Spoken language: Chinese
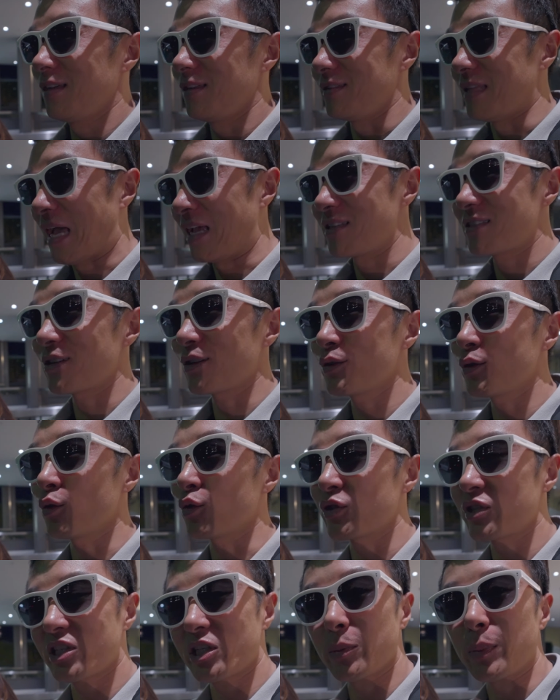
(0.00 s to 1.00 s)
男生
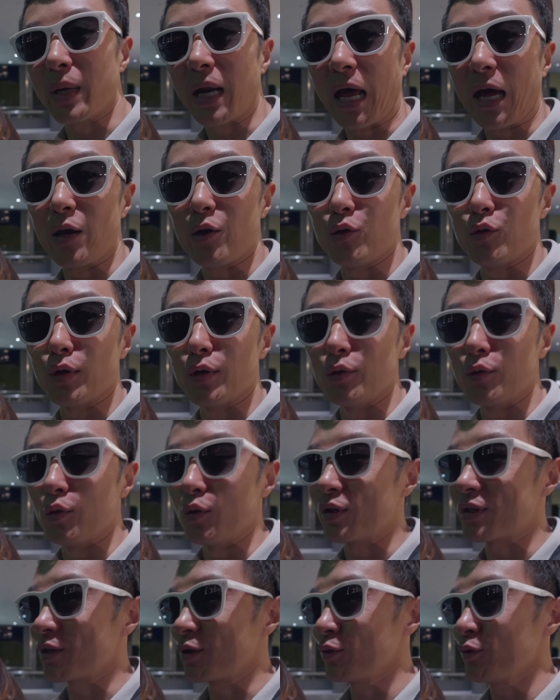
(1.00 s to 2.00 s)
用希伯来语，
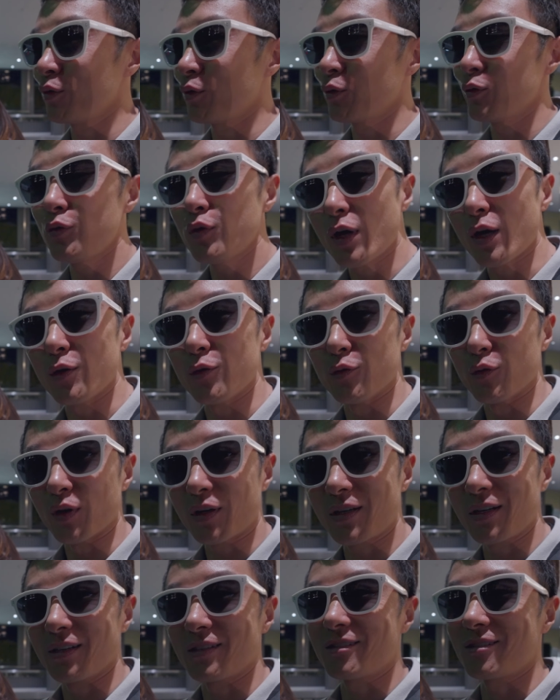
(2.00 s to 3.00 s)
女生用粤语，
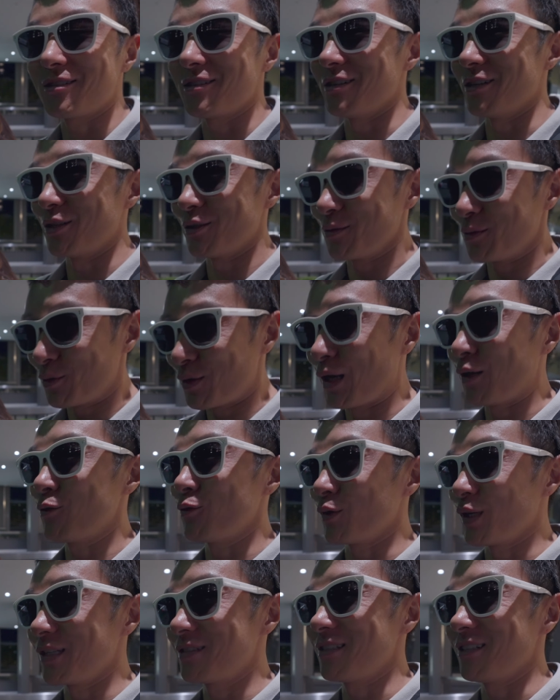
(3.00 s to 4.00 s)
各自宣
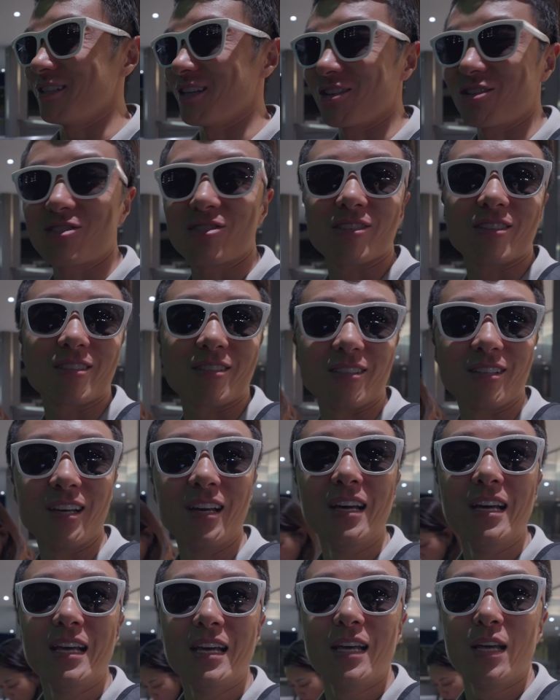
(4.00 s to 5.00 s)
读了自己的誓词。
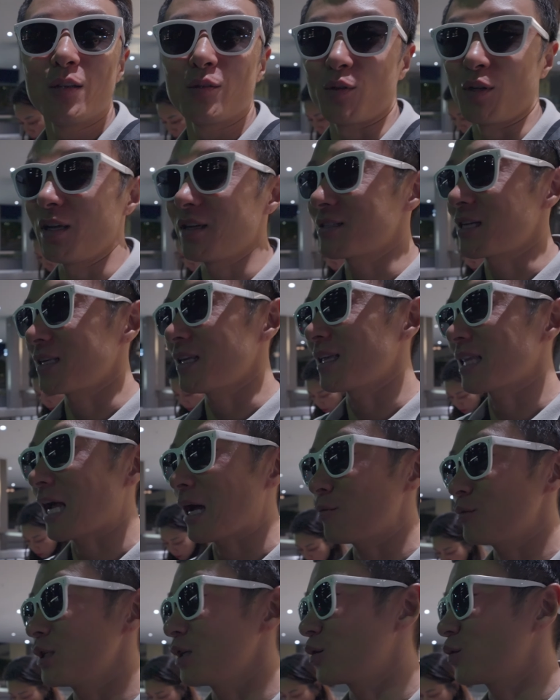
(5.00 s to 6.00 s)
觉得参加
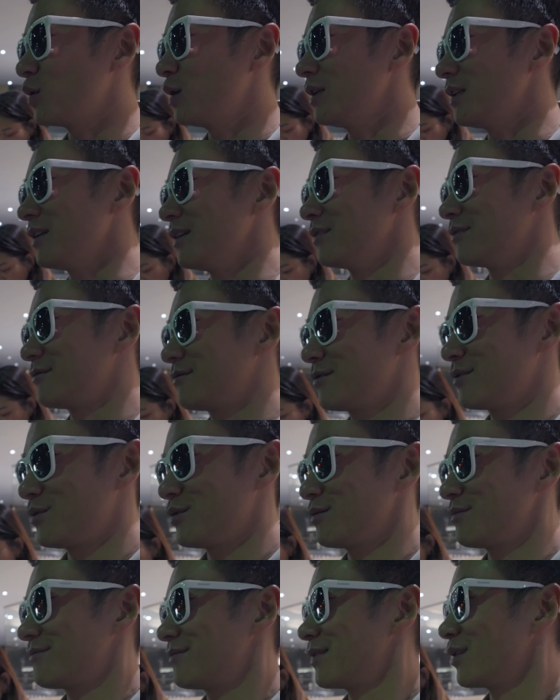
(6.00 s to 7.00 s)
他们的婚礼，
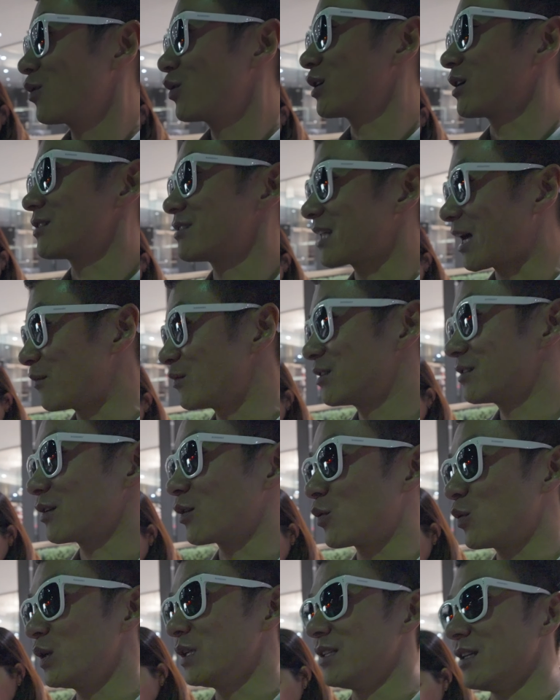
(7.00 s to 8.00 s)
或者是他们这个
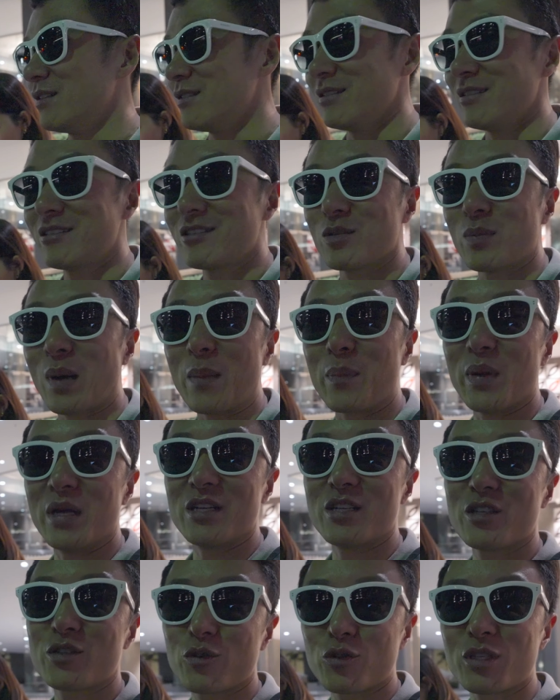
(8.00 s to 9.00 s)
婚礼的仪式吧，本
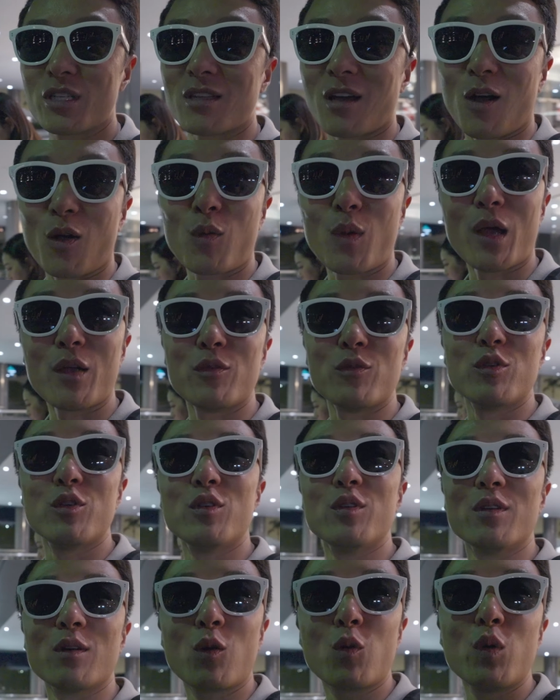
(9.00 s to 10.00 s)
身就是一堂关
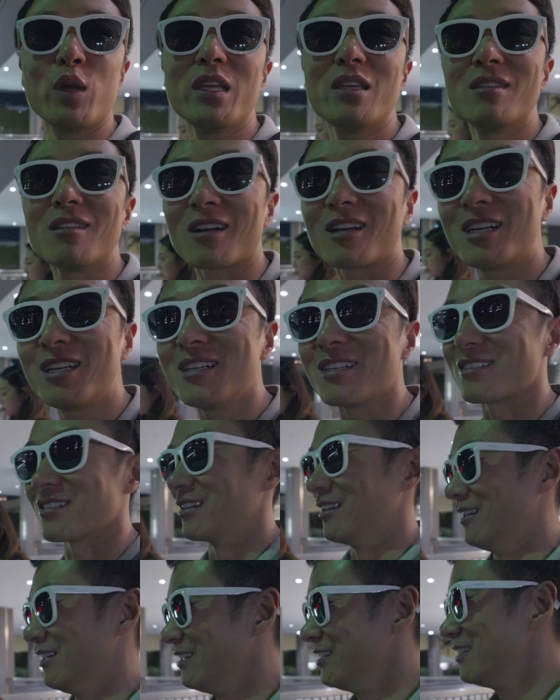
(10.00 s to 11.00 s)
于婚姻的课
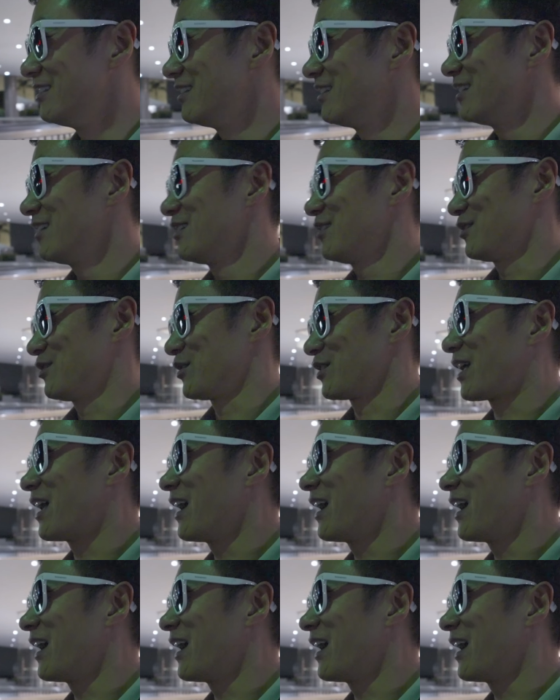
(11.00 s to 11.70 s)
程。就